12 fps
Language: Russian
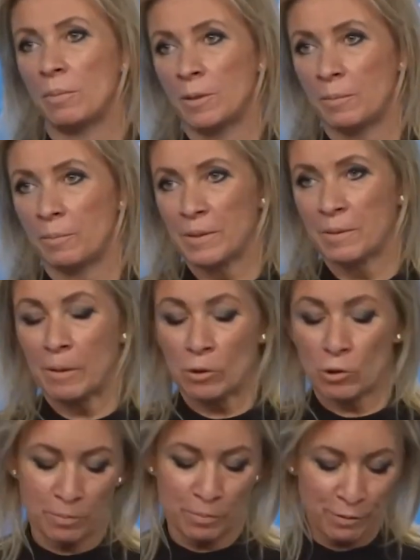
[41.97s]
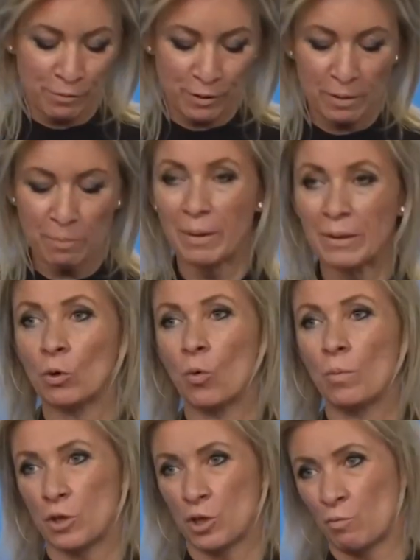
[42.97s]
либо на позапрошлом брифинге
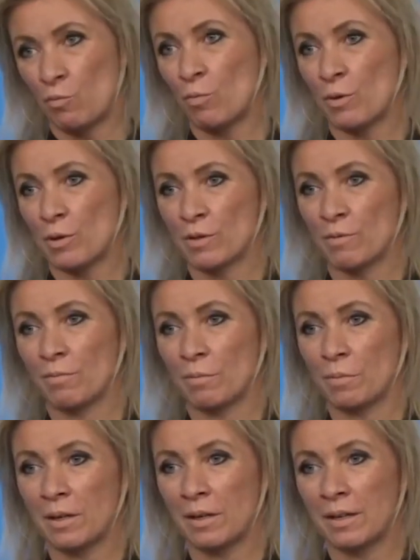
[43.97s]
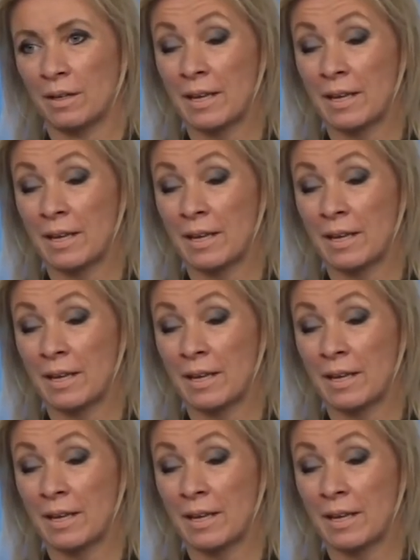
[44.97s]
подробнейшим образом а,